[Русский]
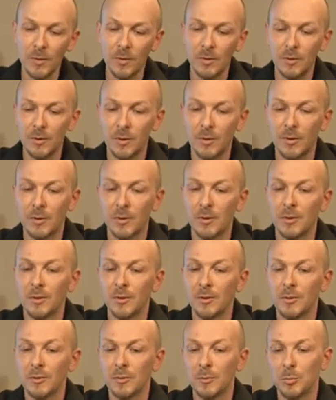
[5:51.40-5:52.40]

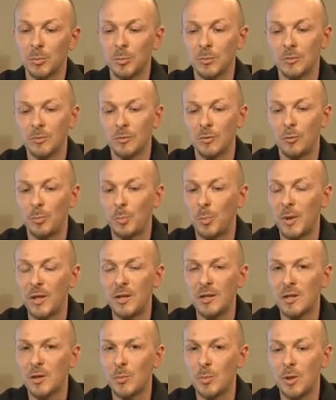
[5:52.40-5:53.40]
э, в
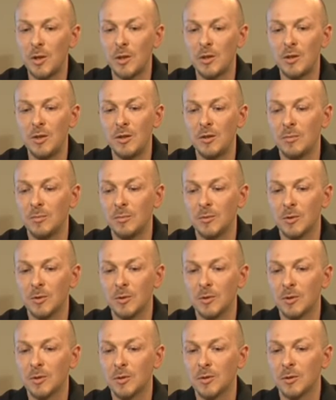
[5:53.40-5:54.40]
принципе они
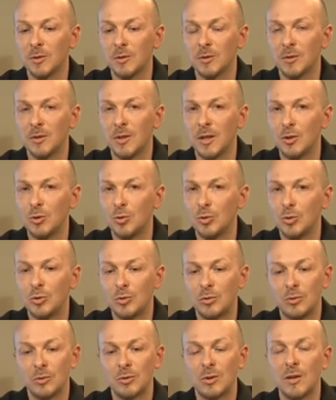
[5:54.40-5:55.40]

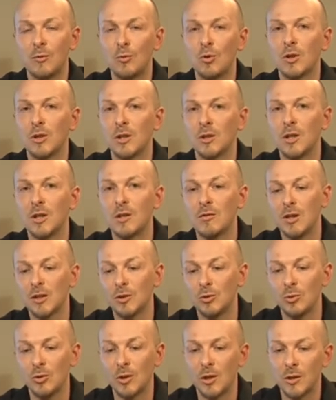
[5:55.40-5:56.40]
дают довольно
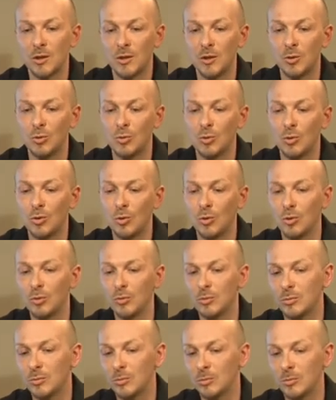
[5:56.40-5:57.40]
адекватную
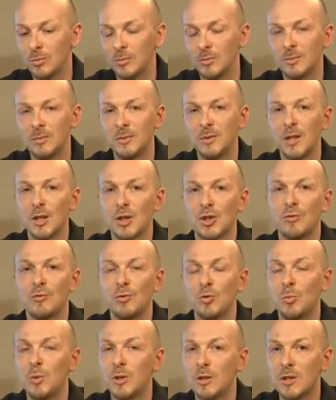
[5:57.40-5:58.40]
картинку даже в
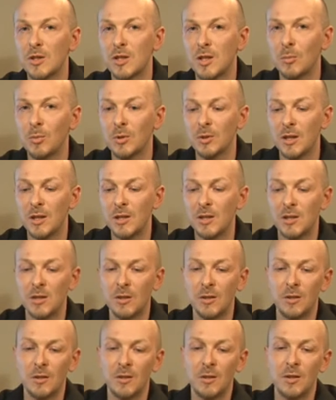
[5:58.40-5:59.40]
любительском
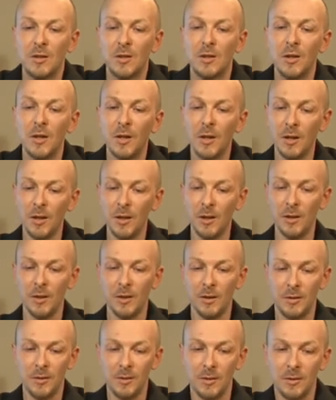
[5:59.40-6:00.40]
классе и
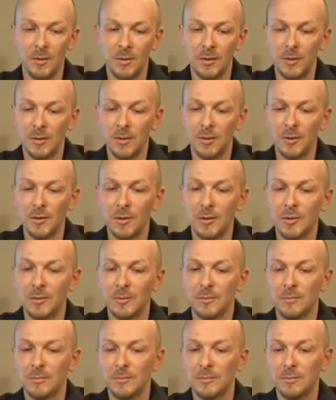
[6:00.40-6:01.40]

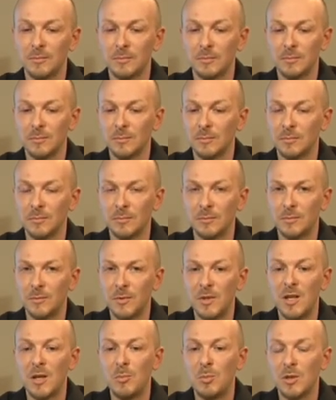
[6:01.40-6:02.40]

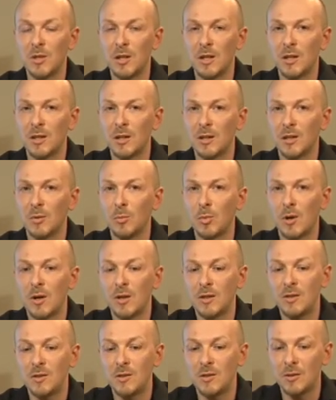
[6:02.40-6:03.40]
не обязательно
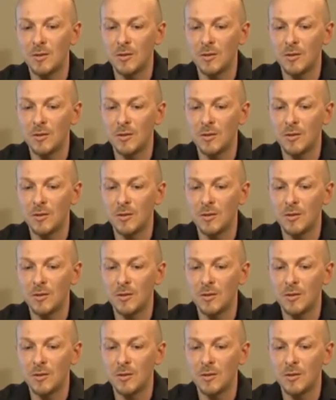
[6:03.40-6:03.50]
брать